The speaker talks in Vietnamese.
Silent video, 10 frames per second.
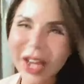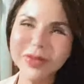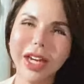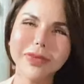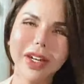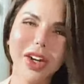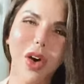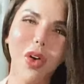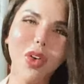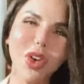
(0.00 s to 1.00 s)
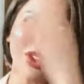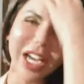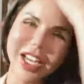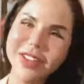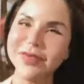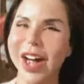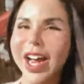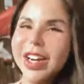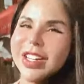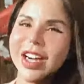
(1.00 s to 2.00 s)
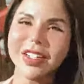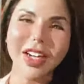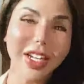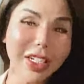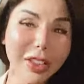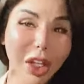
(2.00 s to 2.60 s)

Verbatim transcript: em địch mà đủ con đĩ mẹ nó địch liên